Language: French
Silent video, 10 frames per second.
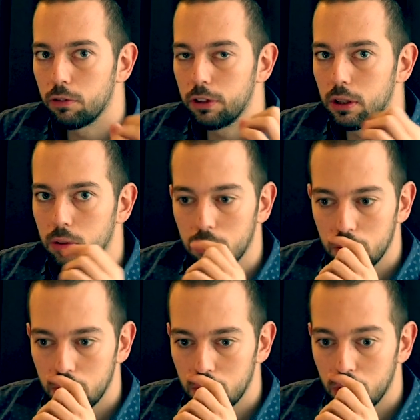en fait,
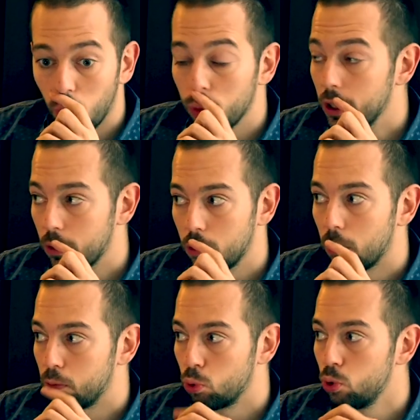euh, non, il y a
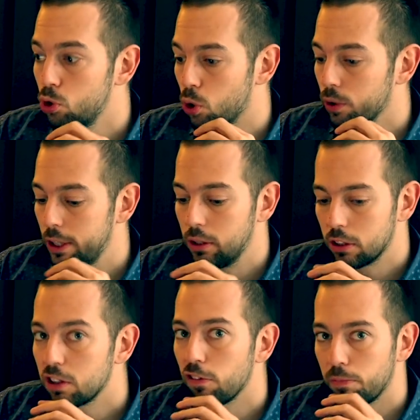encore beaucoup de gens qui ne
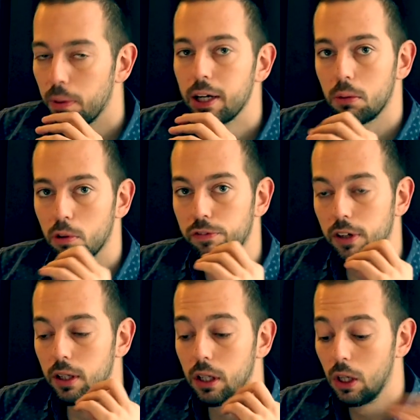savent pas comment
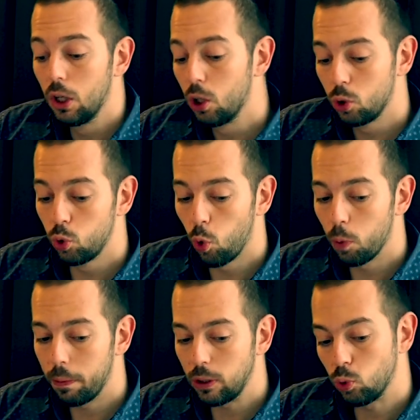faire.
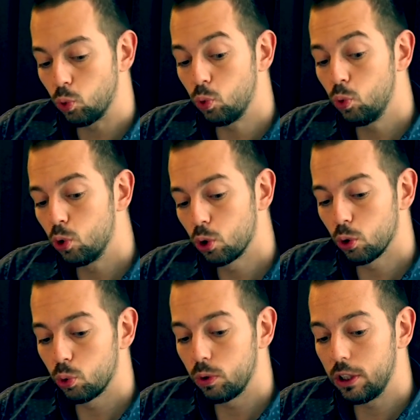Donc, bah, du coup,
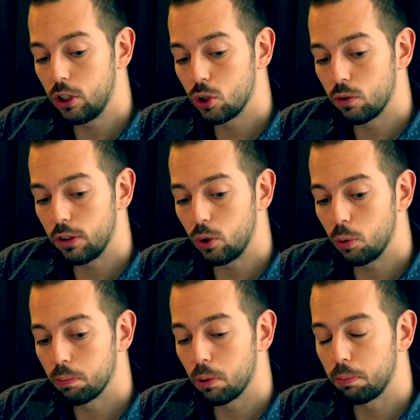aujourd'hui, je vais te
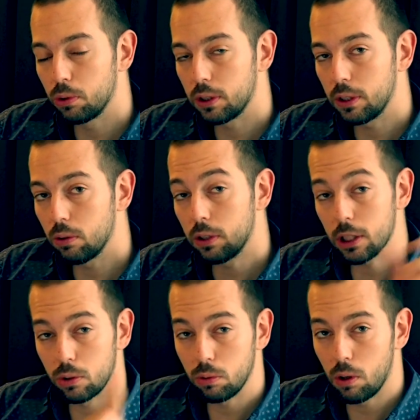proposer de
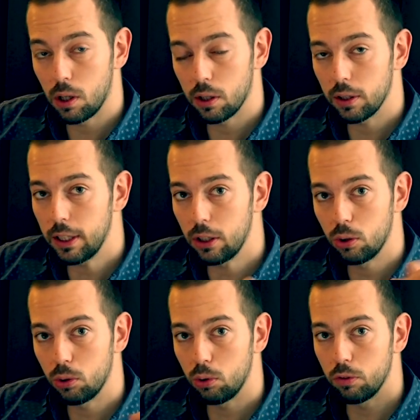t'asseoir et
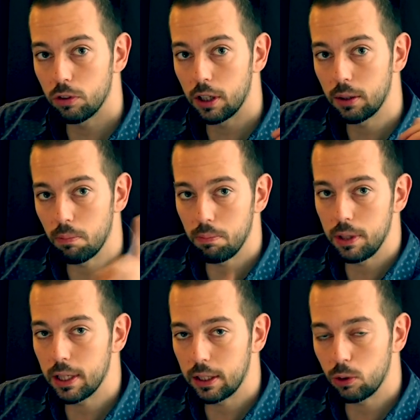tu vas
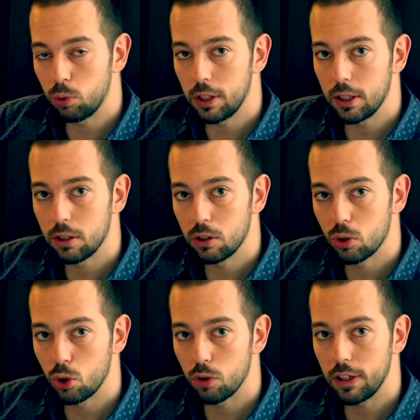bien écouter ce
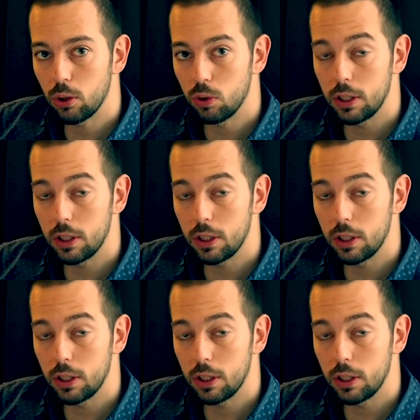que je vais te